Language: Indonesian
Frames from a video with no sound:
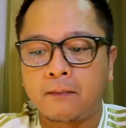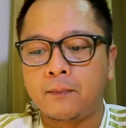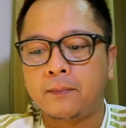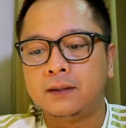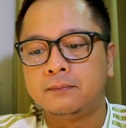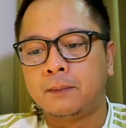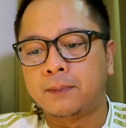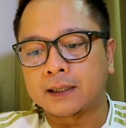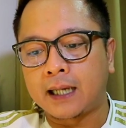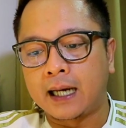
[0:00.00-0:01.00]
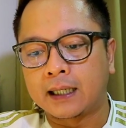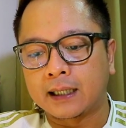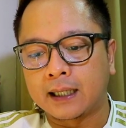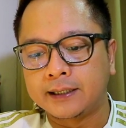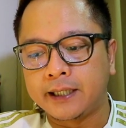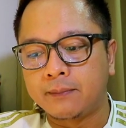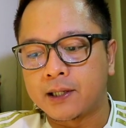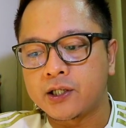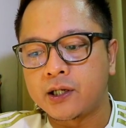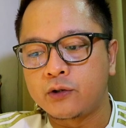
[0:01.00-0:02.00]
mem mempertahankan
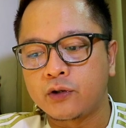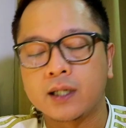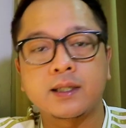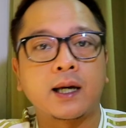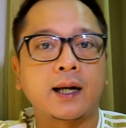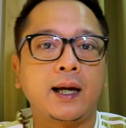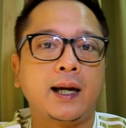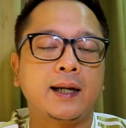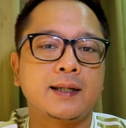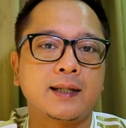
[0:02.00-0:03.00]
Jamerson dan juga Sarahan.